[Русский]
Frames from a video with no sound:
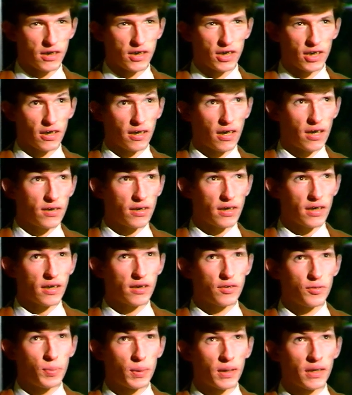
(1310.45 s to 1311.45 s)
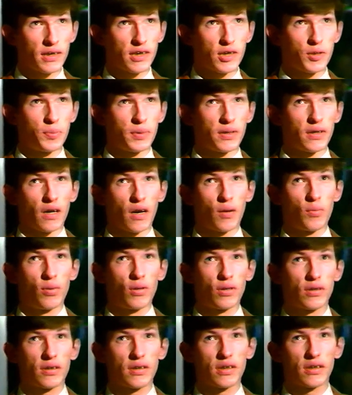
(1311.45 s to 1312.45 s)
человек, в принципе,
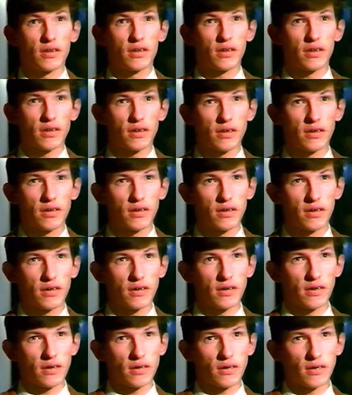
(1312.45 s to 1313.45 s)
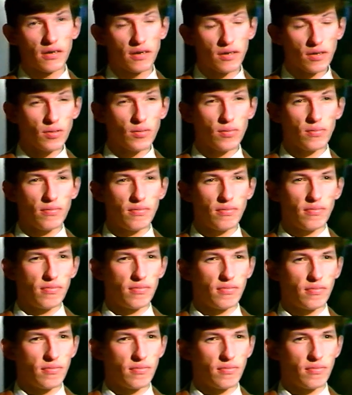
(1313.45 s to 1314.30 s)
работает, ну,